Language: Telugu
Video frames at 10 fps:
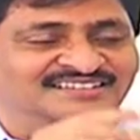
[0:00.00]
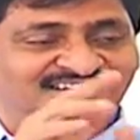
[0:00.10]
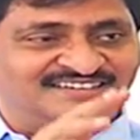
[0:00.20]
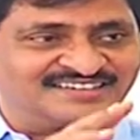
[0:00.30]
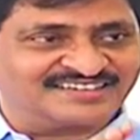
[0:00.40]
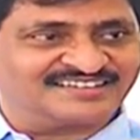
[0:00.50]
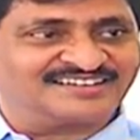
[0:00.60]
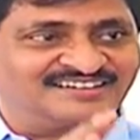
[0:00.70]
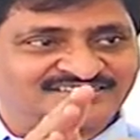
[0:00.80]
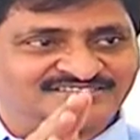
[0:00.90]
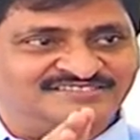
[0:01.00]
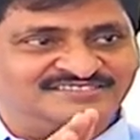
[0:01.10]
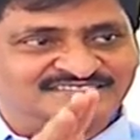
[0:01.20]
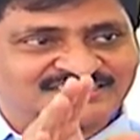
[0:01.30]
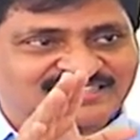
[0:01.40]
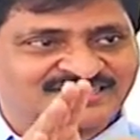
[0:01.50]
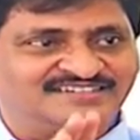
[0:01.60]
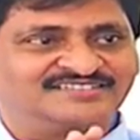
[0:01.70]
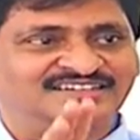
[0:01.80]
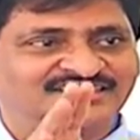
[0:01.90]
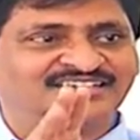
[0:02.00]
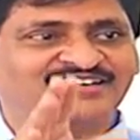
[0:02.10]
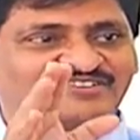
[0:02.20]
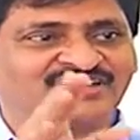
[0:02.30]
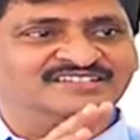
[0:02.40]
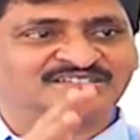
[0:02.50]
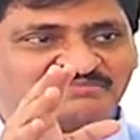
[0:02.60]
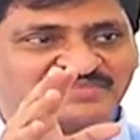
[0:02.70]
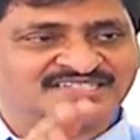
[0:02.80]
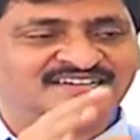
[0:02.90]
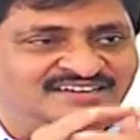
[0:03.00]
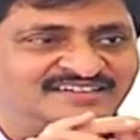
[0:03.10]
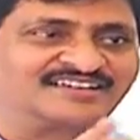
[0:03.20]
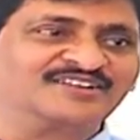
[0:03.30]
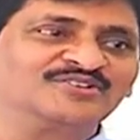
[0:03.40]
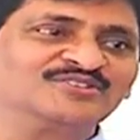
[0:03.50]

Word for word: దానికి నాకు స్టేట్ నంది అవార్డ్ యాజ్ ఎ బెస్ట్ డైరెక్టర్ కూడా